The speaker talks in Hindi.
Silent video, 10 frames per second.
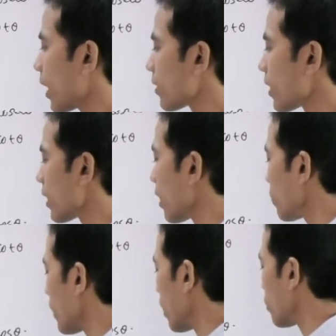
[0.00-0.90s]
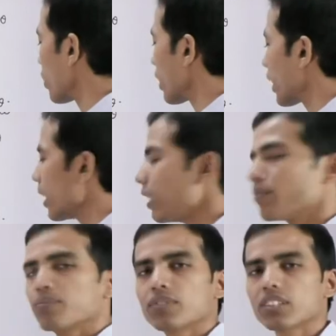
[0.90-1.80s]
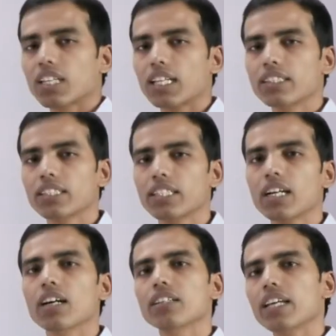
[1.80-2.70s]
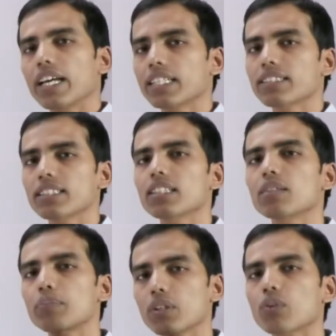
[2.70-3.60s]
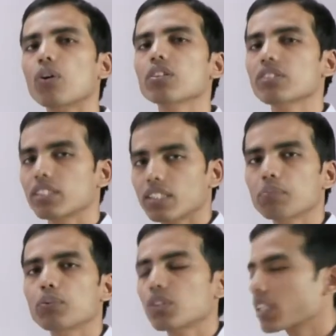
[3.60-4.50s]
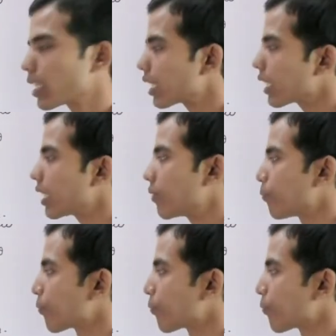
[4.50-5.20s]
एक्स के जगह पे क्या पुट करेंगे साइन थीटा या एक्स के जगह पे कॉस थीटा पुट करेंगे